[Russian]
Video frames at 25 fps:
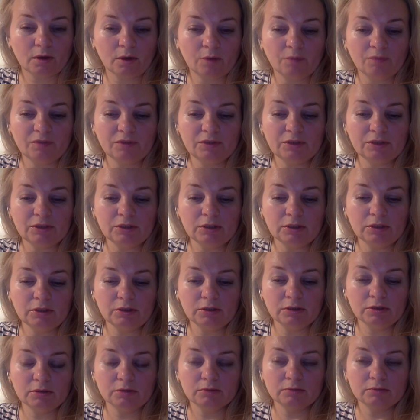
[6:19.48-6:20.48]

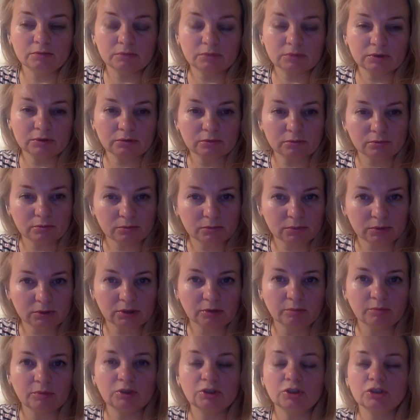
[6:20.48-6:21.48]
обвинили
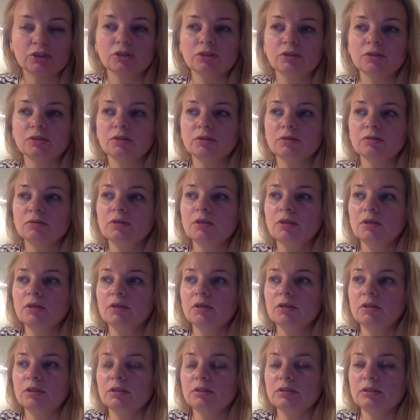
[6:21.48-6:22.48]
сами же
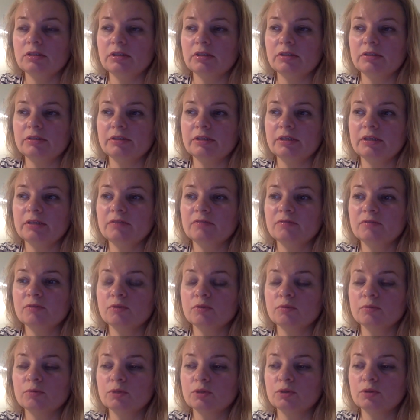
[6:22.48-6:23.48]
израильтяне в
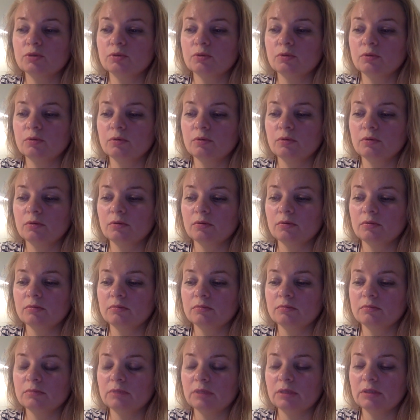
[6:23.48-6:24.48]
том,
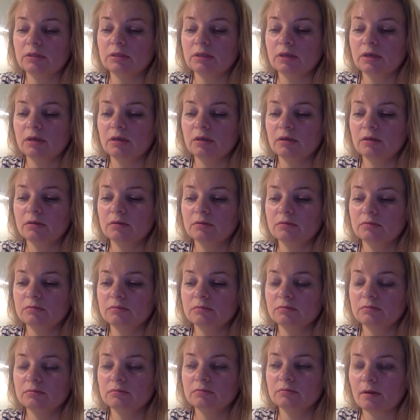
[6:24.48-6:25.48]
что она
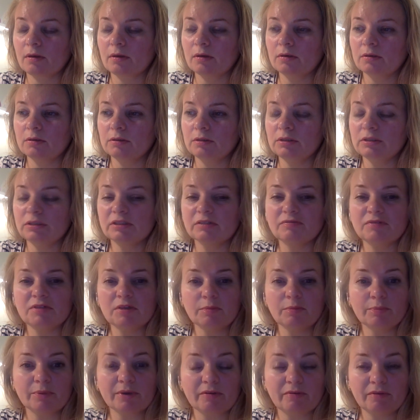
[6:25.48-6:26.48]
не
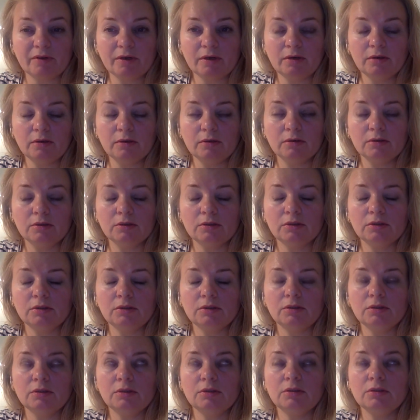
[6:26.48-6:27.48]
совсем права.
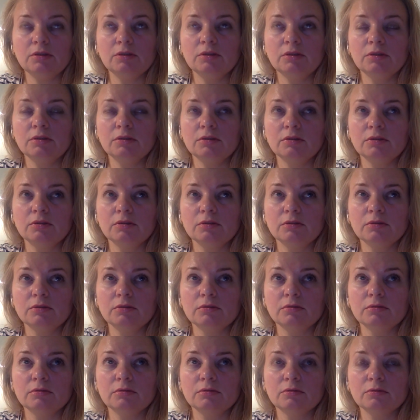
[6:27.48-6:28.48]
И
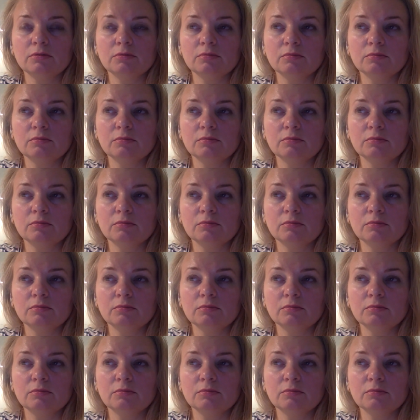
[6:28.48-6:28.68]
э,